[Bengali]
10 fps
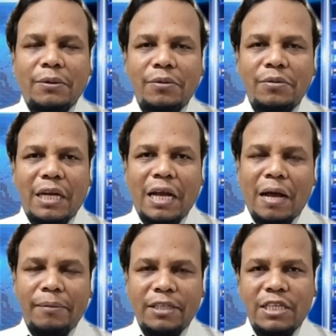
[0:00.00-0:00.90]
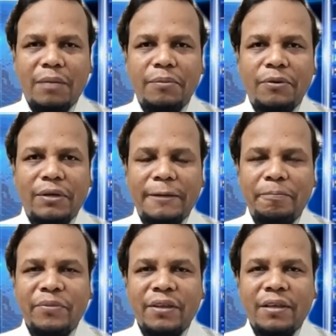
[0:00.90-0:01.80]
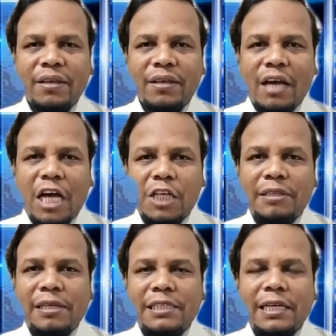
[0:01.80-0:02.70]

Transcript: তারা হামলা চালাবে বলে হাসপাতালটি